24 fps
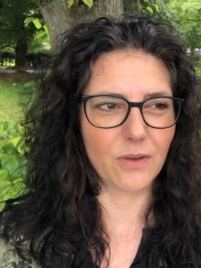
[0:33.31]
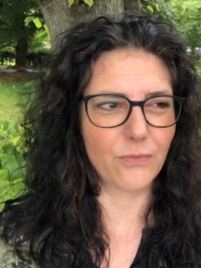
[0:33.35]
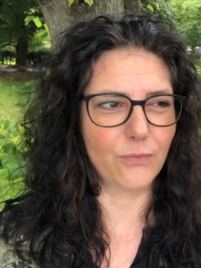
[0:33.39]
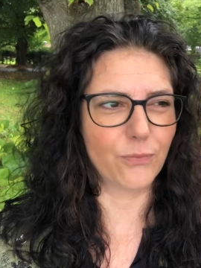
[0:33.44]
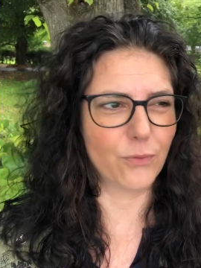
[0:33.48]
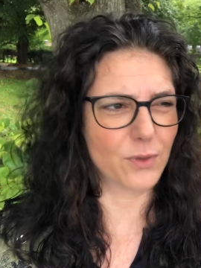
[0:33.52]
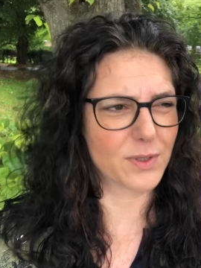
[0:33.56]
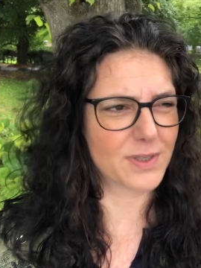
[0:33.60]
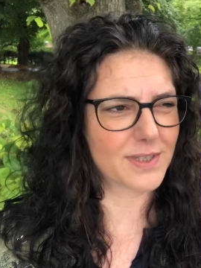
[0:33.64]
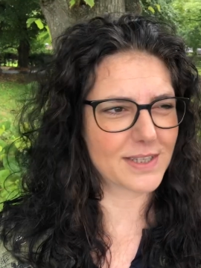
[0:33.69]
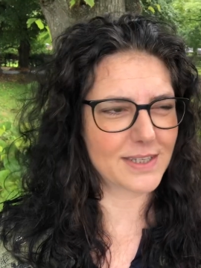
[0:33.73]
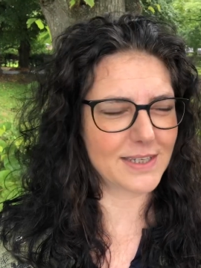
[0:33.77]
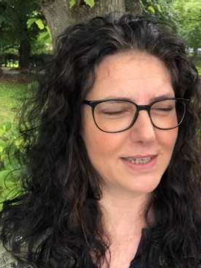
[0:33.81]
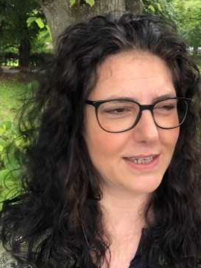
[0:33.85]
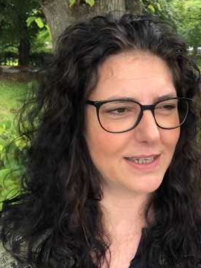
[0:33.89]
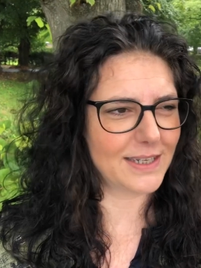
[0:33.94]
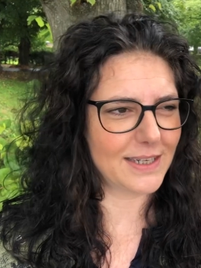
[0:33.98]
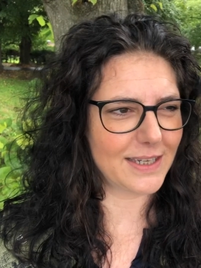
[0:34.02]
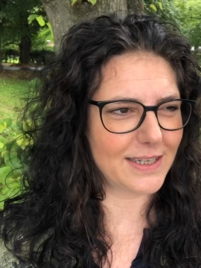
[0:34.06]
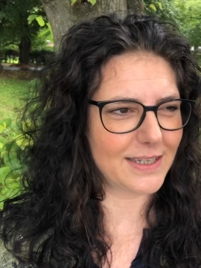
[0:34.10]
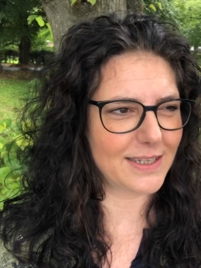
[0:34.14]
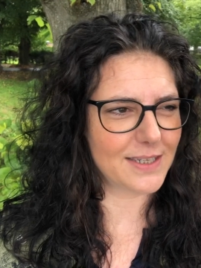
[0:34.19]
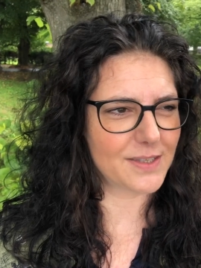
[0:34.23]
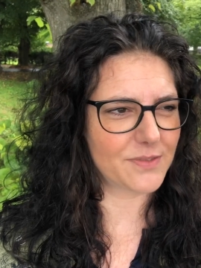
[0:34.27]
Wussten die
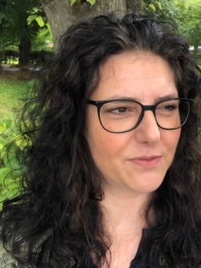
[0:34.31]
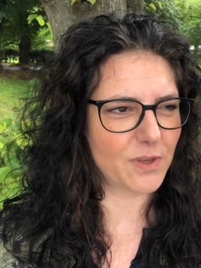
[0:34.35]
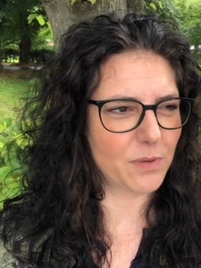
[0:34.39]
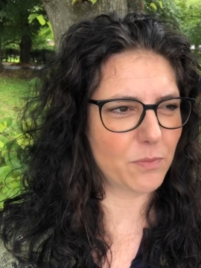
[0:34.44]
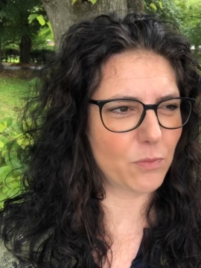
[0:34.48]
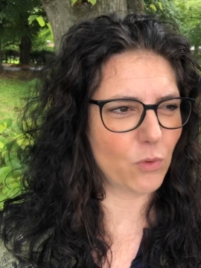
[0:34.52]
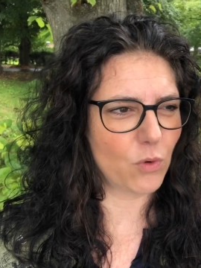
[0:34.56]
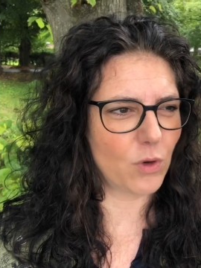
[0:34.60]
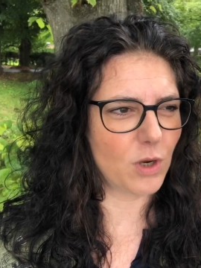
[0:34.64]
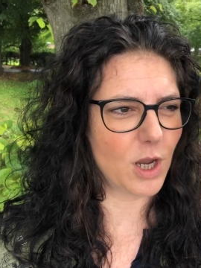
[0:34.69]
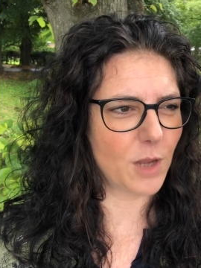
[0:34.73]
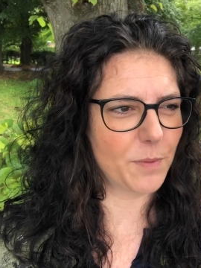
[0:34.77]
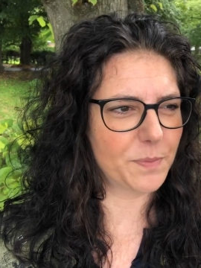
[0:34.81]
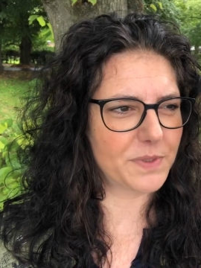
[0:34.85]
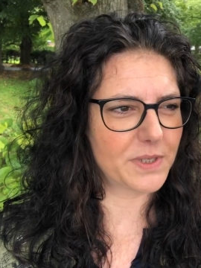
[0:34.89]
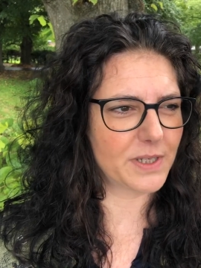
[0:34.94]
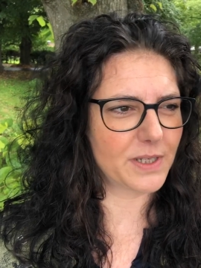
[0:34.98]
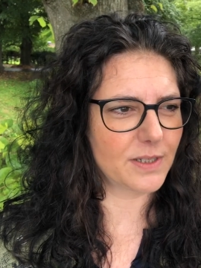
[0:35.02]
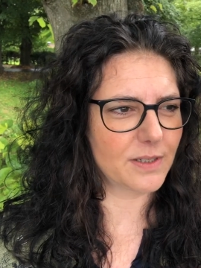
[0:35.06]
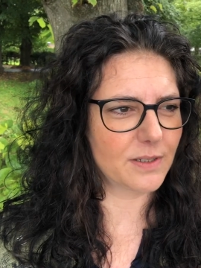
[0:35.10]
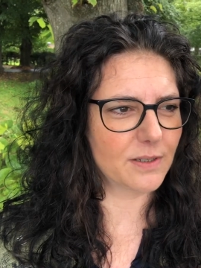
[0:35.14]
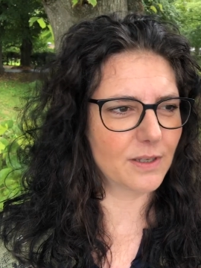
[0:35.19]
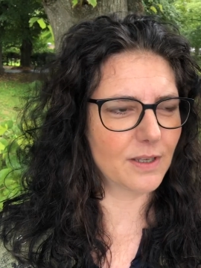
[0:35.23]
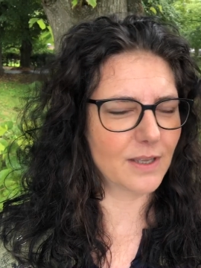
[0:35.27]
nicht, dass wir im Urlaub
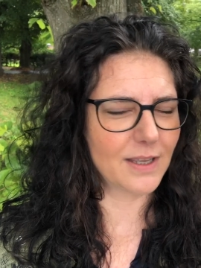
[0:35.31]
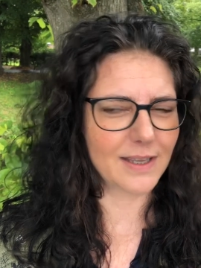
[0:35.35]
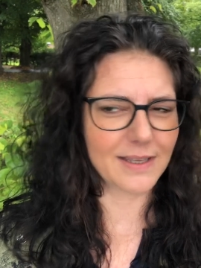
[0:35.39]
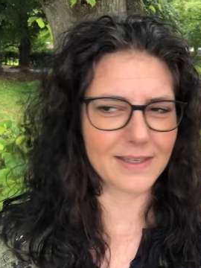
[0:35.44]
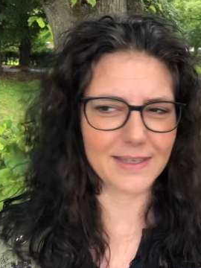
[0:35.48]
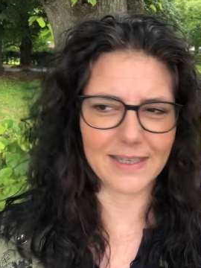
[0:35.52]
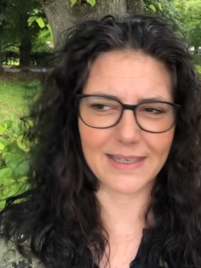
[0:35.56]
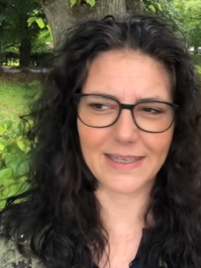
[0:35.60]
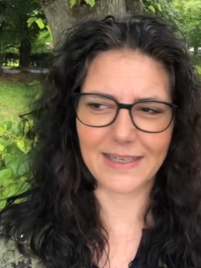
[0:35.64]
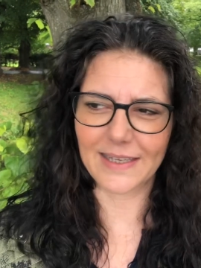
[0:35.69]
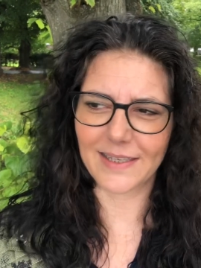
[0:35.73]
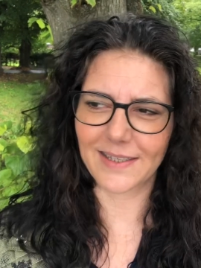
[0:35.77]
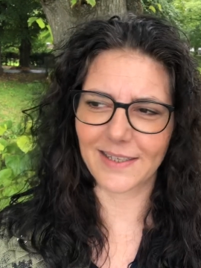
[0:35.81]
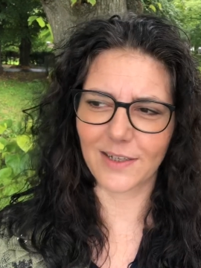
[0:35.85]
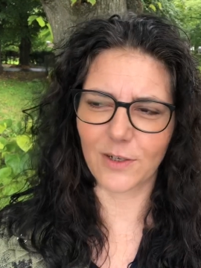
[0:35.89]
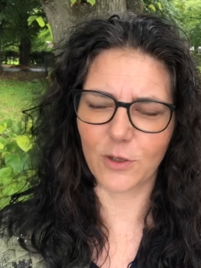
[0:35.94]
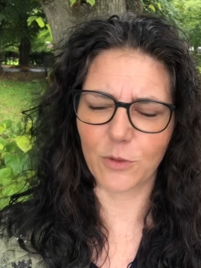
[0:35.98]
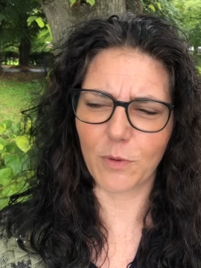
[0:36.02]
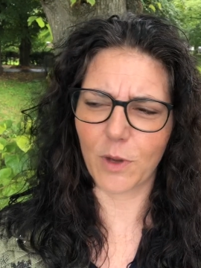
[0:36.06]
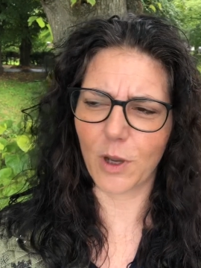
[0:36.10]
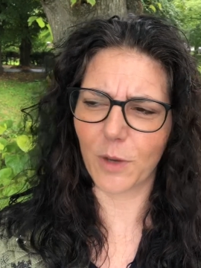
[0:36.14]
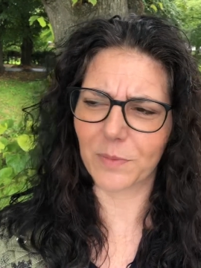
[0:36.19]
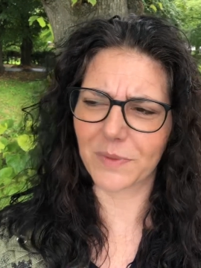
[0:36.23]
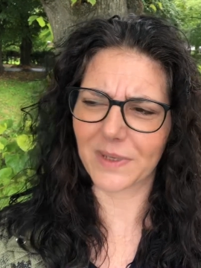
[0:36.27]
sind? Sind das dann
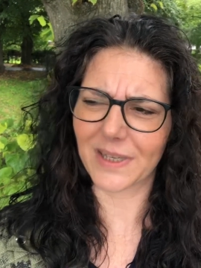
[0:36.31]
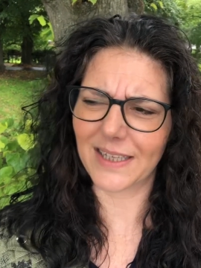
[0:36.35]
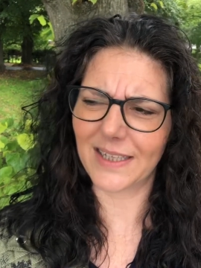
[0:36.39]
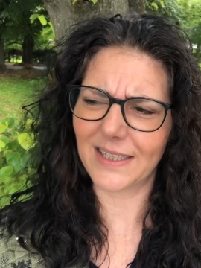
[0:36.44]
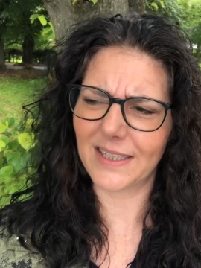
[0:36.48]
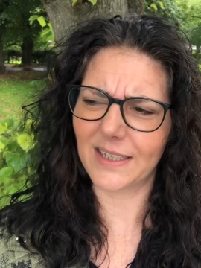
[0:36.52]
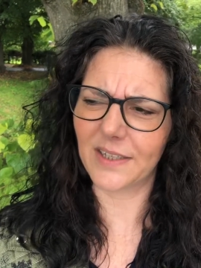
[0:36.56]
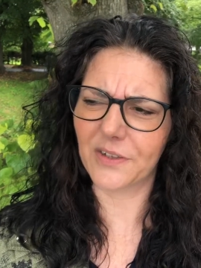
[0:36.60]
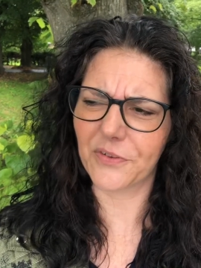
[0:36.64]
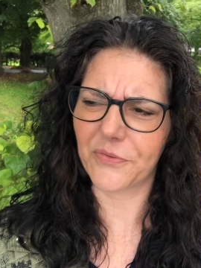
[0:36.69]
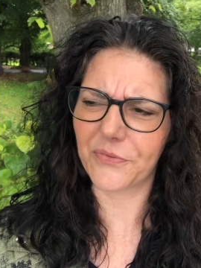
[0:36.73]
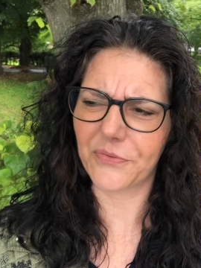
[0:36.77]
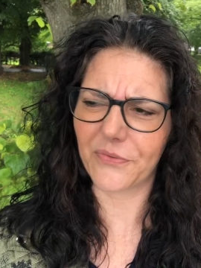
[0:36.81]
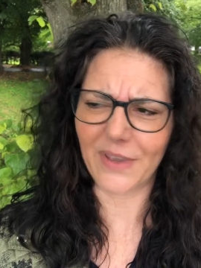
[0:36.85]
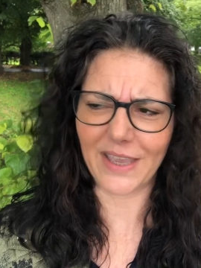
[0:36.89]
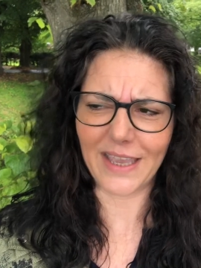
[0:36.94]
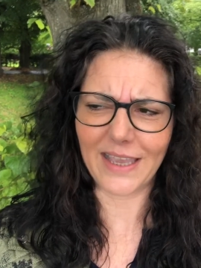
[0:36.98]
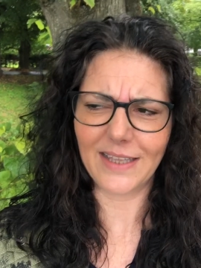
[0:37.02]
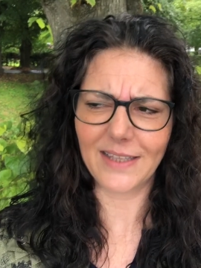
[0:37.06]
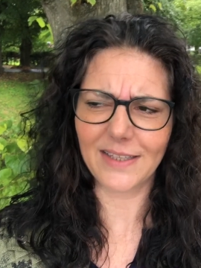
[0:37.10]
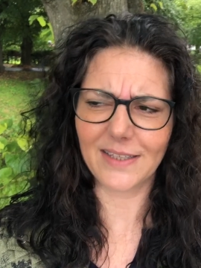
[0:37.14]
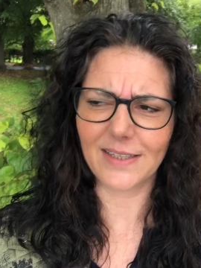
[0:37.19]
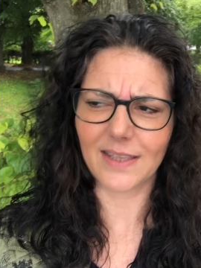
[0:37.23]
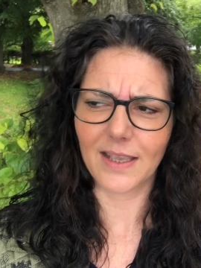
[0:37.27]
überhaupt richtige
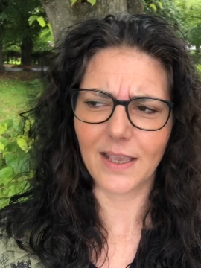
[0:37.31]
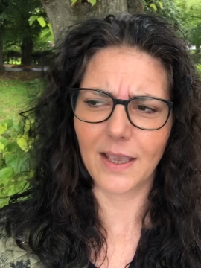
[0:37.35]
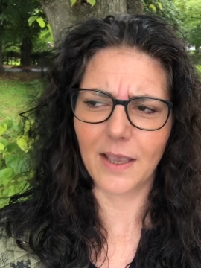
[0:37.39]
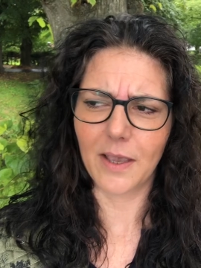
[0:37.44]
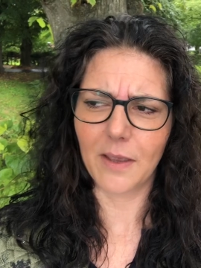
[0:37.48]
Fans?